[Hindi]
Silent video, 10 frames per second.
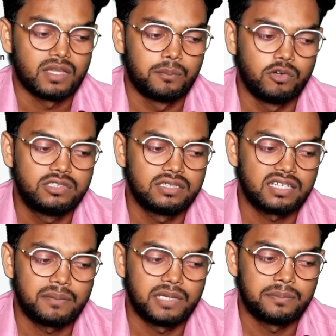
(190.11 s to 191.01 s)
बहुत से
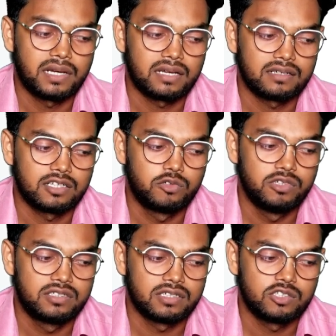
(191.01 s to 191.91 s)
अगर आप यहाँ पर आकर के
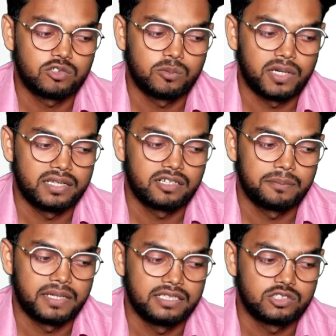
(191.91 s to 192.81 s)
ट्वीट करते हो तो बाइकट
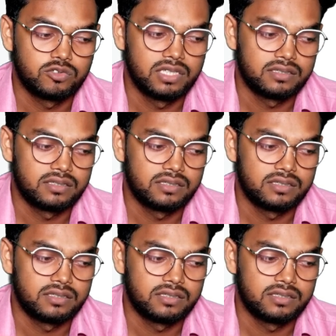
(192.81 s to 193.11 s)
बाइनेंस को